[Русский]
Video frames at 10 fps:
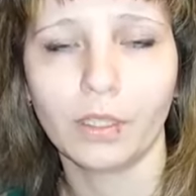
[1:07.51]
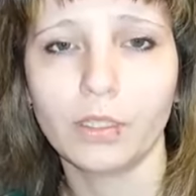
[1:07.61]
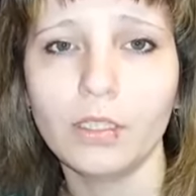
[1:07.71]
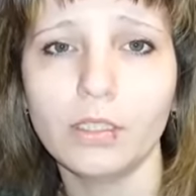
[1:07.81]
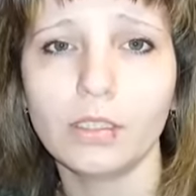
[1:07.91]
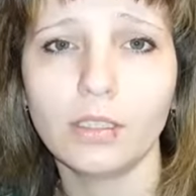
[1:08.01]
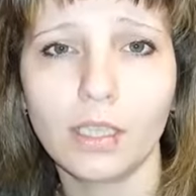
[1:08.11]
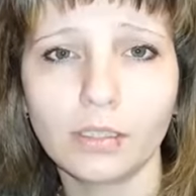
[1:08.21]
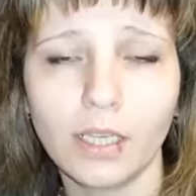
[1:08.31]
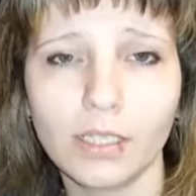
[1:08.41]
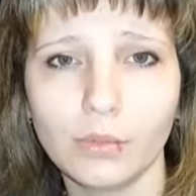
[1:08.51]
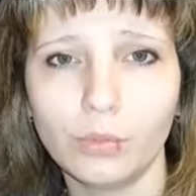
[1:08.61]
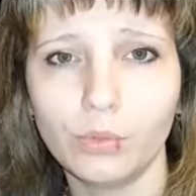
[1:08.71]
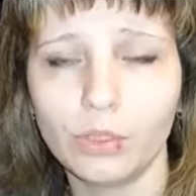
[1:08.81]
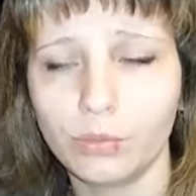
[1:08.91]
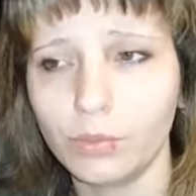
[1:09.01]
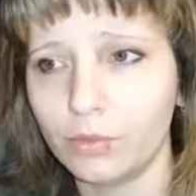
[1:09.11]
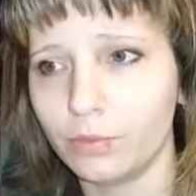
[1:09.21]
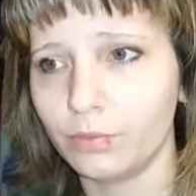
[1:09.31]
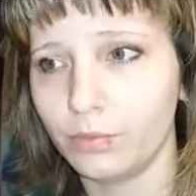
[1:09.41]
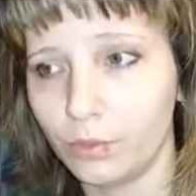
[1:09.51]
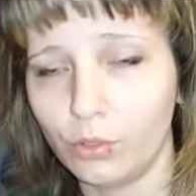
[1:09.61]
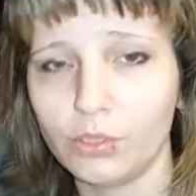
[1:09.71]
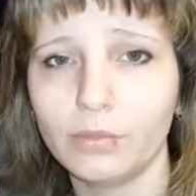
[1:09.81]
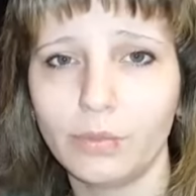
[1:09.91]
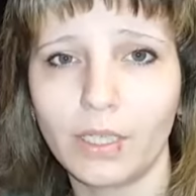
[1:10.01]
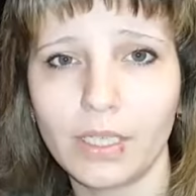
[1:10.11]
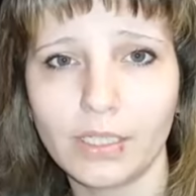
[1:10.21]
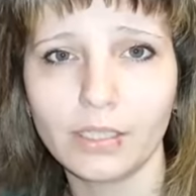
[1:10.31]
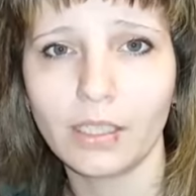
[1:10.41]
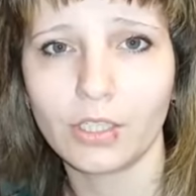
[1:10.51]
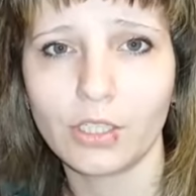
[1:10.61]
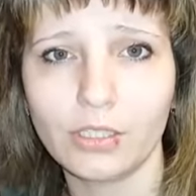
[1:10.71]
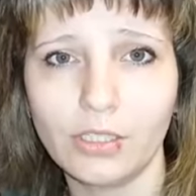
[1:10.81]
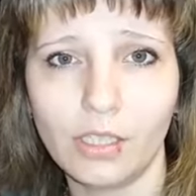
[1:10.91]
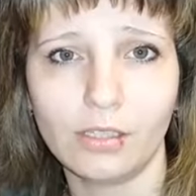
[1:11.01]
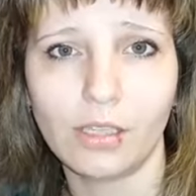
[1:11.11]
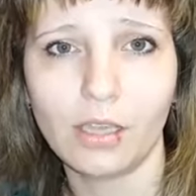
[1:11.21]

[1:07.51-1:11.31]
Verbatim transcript: Да денег никогда не будет. Мы ходим в магазин каждый день,